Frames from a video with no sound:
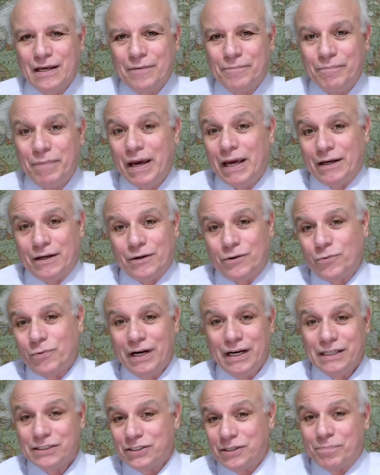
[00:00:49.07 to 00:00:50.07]
beh,
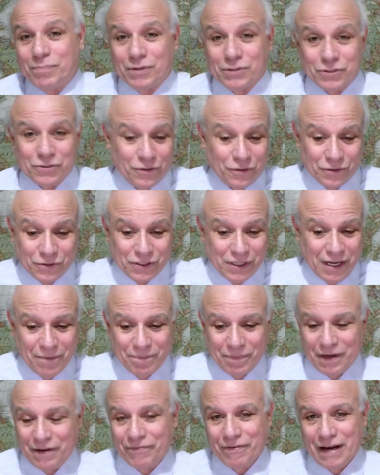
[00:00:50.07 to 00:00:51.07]
quelle si possono
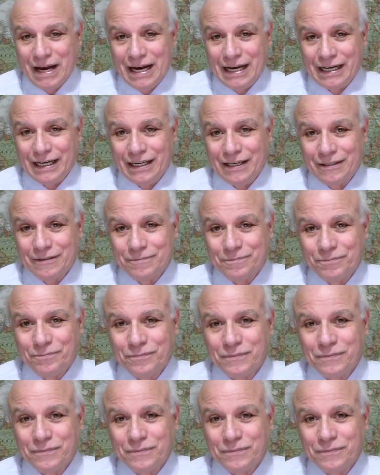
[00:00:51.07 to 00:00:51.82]
sempre fare.